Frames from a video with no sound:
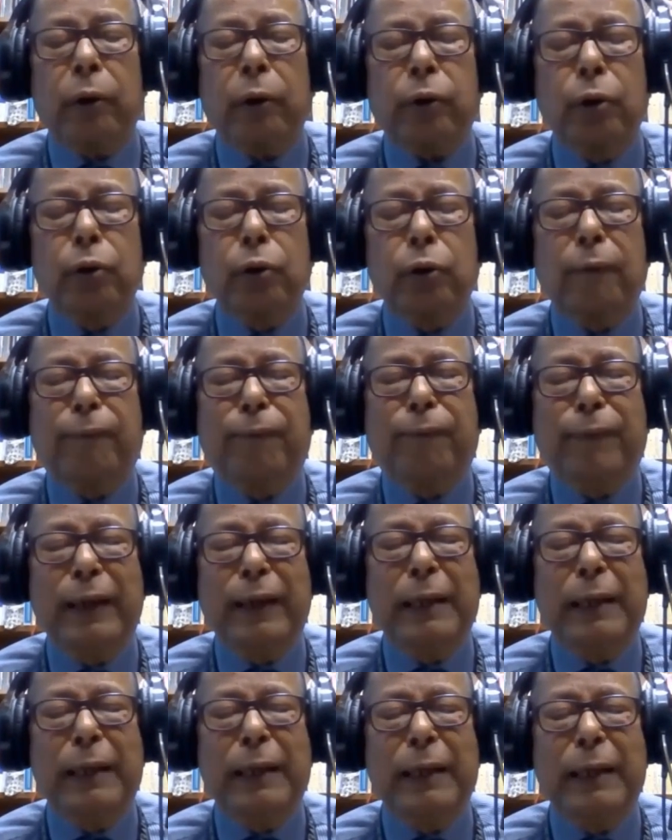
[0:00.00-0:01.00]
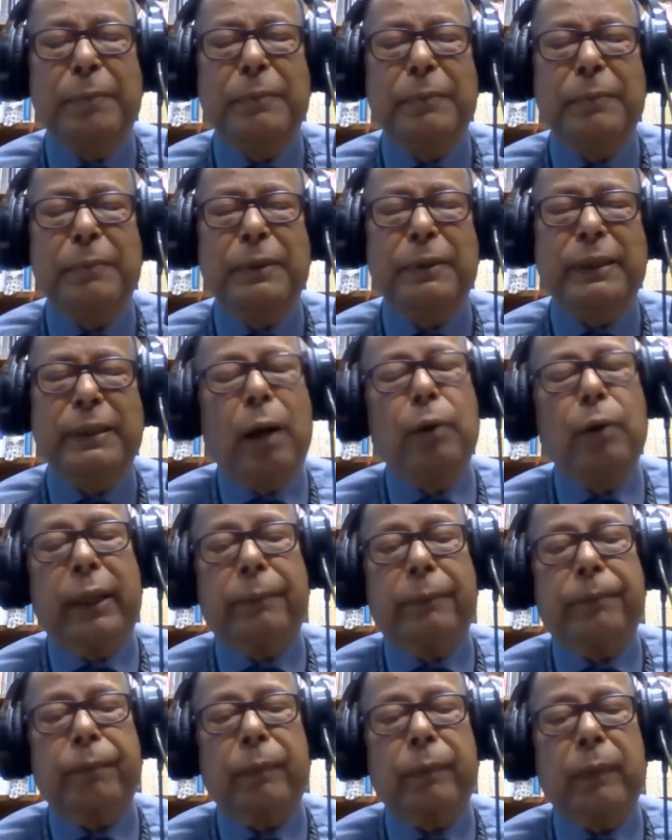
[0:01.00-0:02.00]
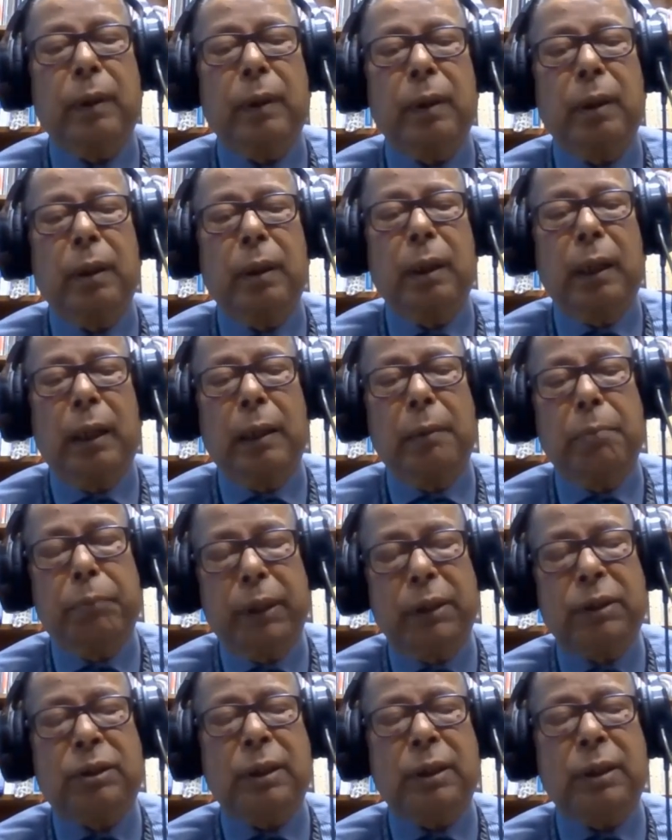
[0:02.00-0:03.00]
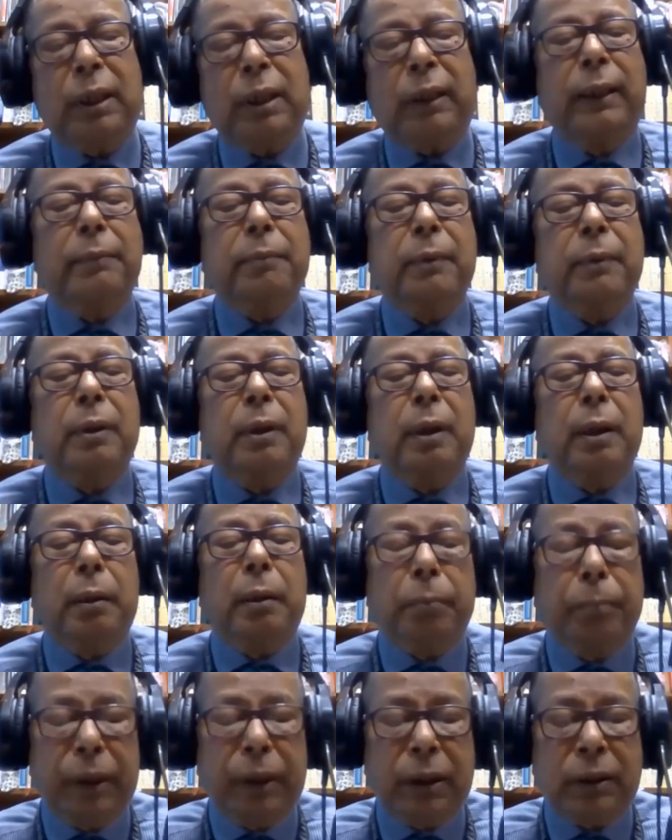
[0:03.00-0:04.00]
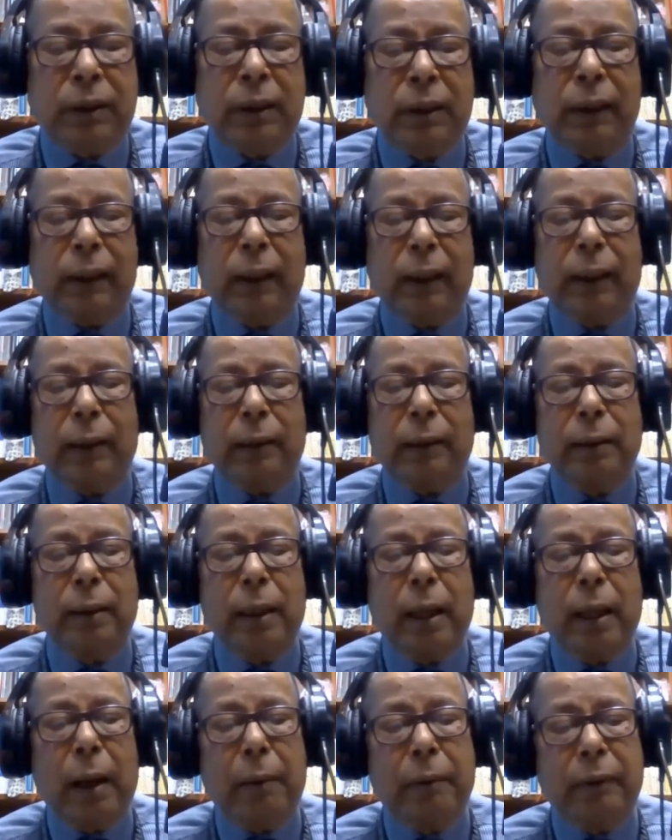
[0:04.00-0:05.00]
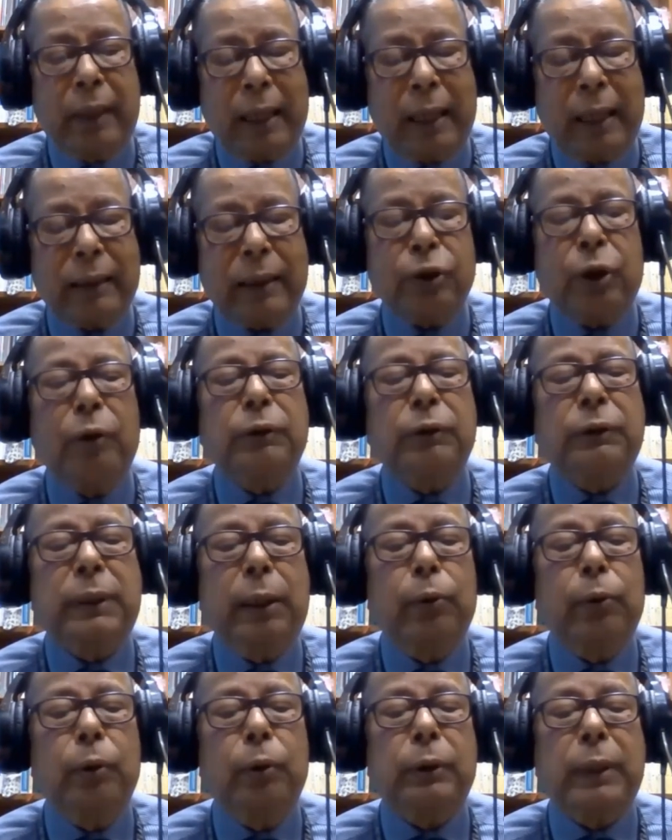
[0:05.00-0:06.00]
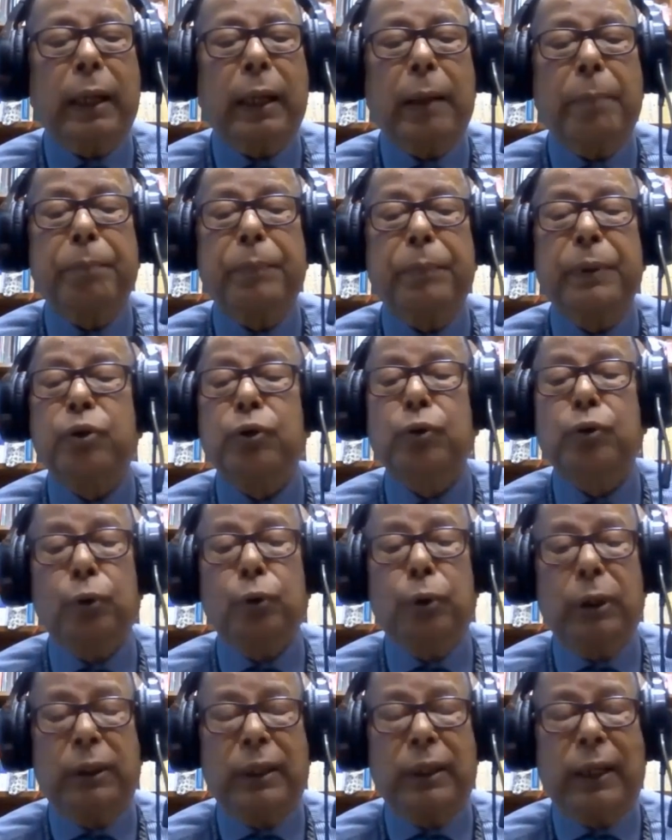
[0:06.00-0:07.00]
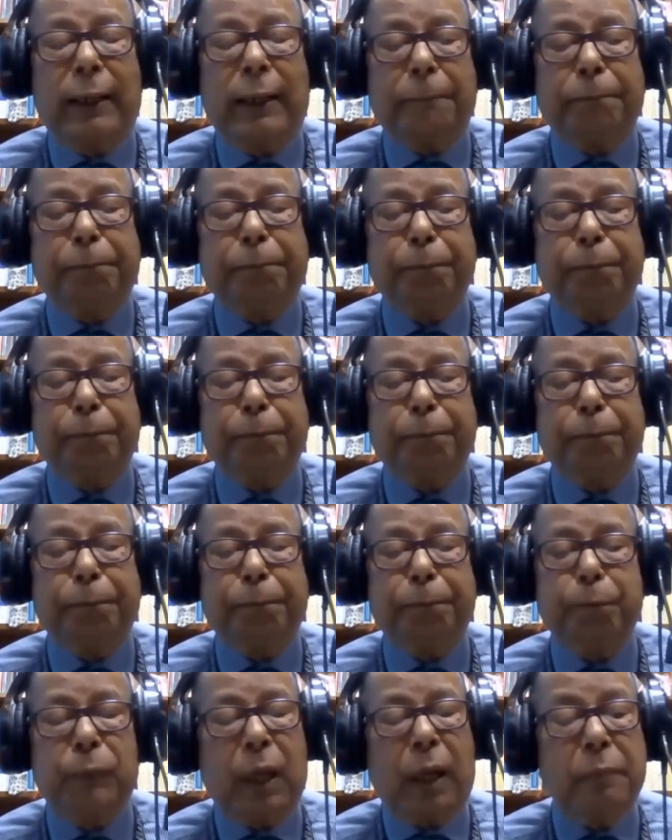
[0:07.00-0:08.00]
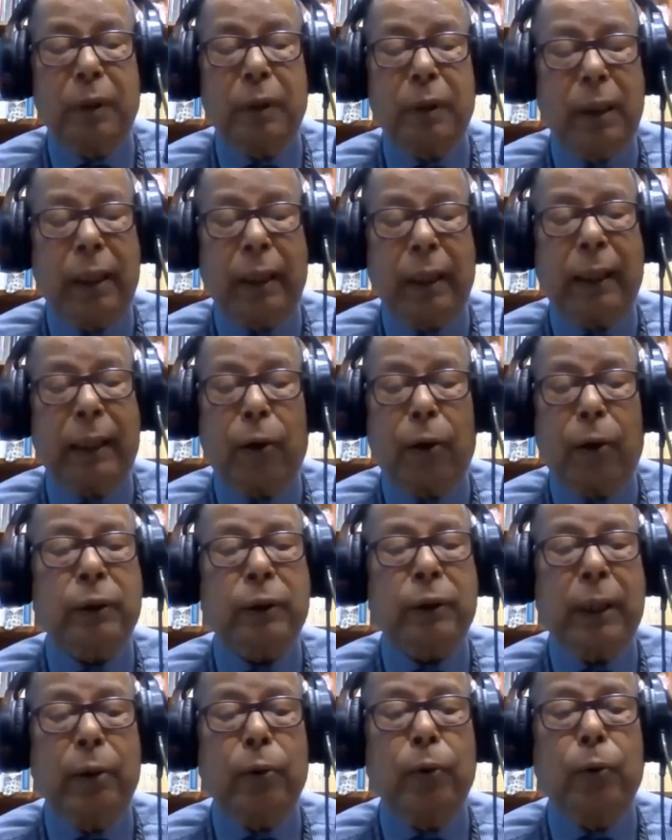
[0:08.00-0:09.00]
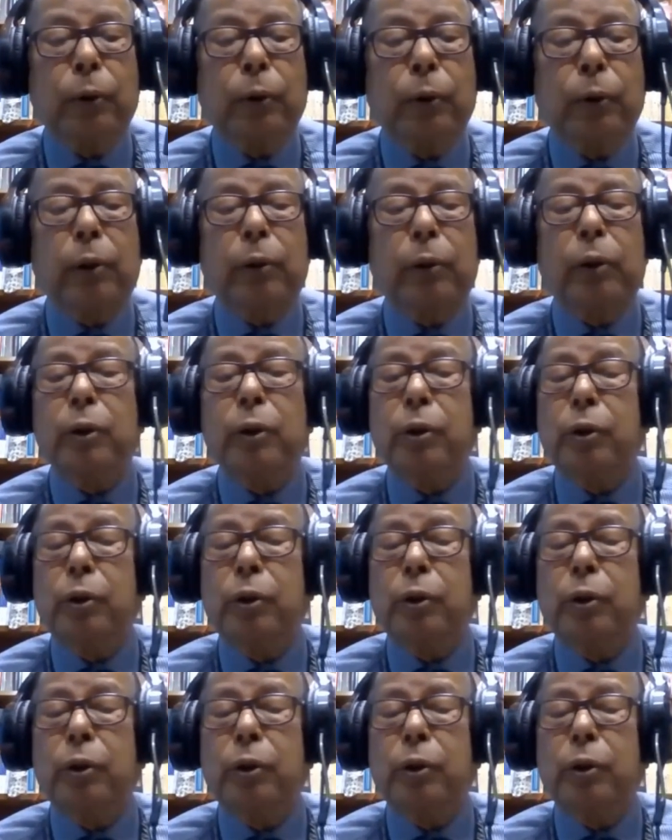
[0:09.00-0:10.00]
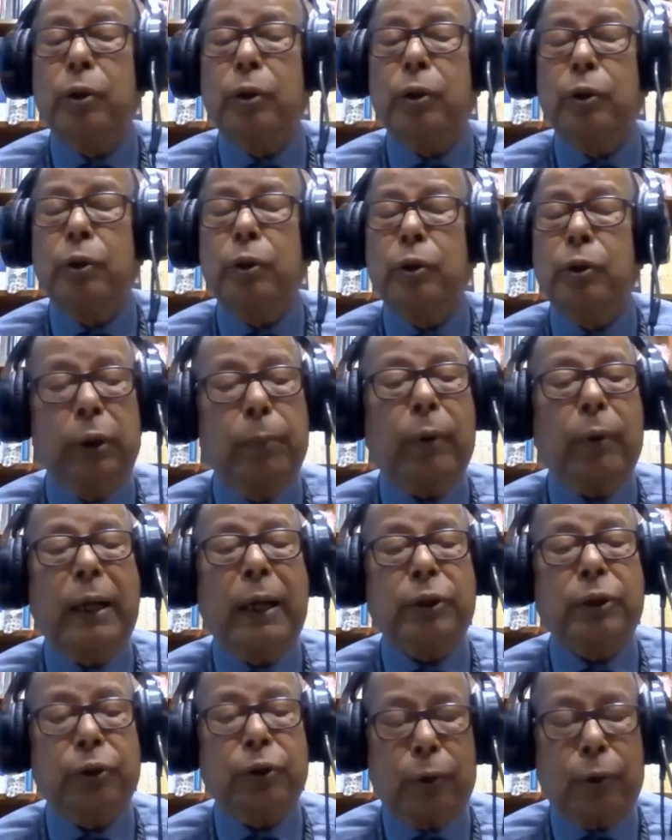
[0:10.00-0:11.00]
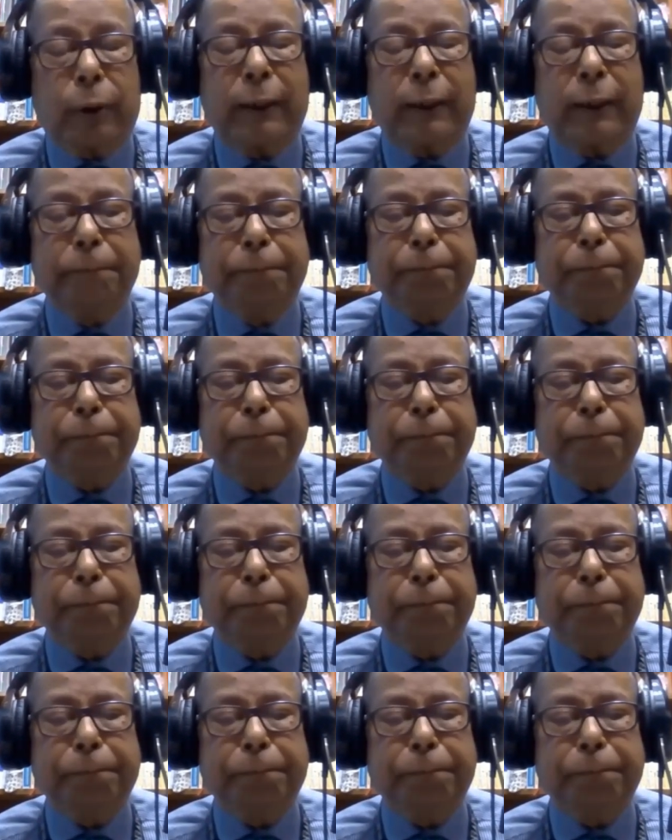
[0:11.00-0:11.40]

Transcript: অত্যন্ত ফিল্মজি একটা গ্রাউন্ডে এই ব্রিজটাকে বীজ থেকে দাতা সংস্থাগুলো তারা পিছু চলে যায় তারা এখানে অর্থায়ন করতে অসম্মতি প্রকাশ করে